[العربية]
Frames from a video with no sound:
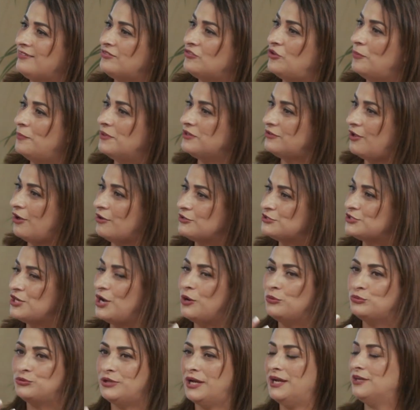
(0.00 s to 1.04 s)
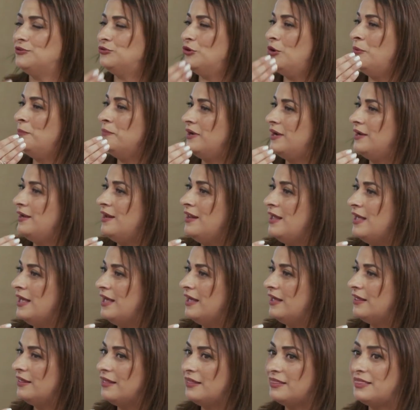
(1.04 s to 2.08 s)
18 آه، أو تحت عمر
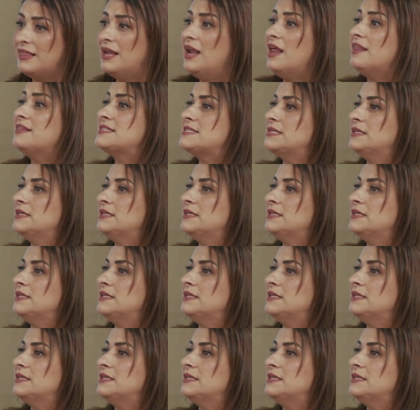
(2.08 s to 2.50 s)
الثلاث